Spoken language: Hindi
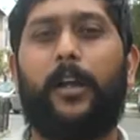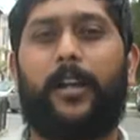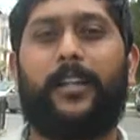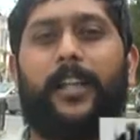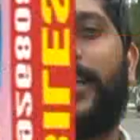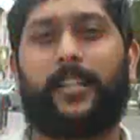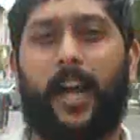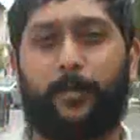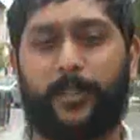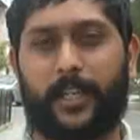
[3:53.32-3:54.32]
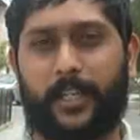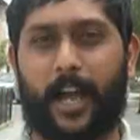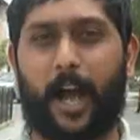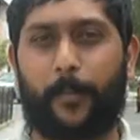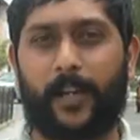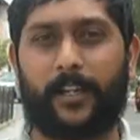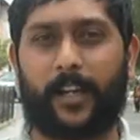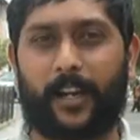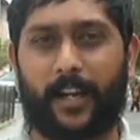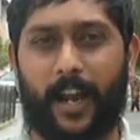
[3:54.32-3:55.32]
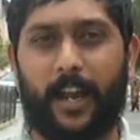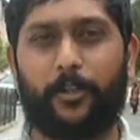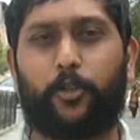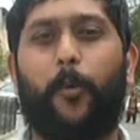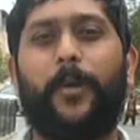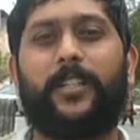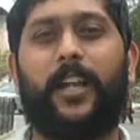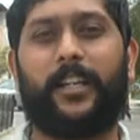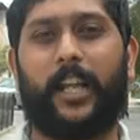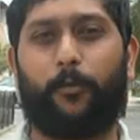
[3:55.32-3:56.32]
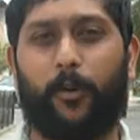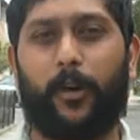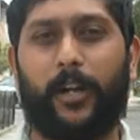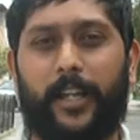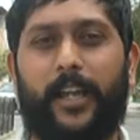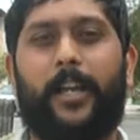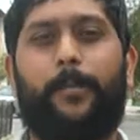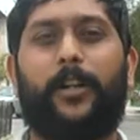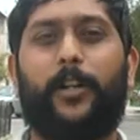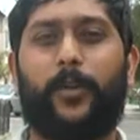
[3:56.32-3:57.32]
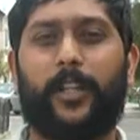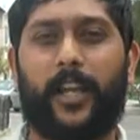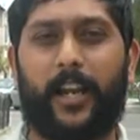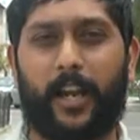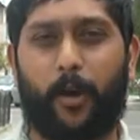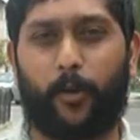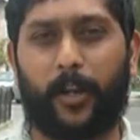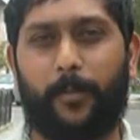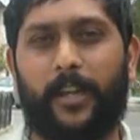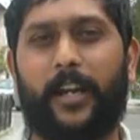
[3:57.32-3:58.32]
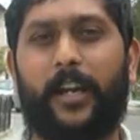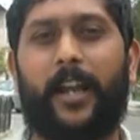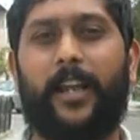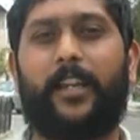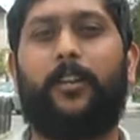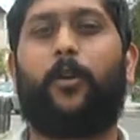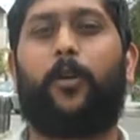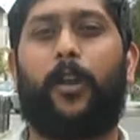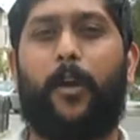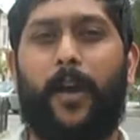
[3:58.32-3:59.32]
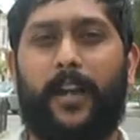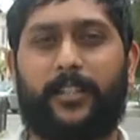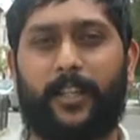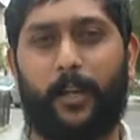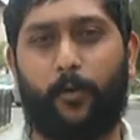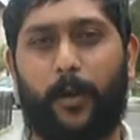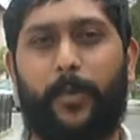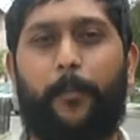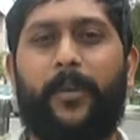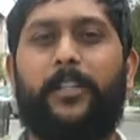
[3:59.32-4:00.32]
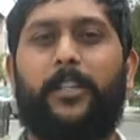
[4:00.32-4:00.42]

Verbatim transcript: खट्टर साहब से क्या अपील कर रहे हैं चौबीस घंटे वो ठेके पर ड्यूटी दे रहे हैं और उन्हें भी ये डर है कि कोरोना वायरस कहीं उन्हें भी अपनी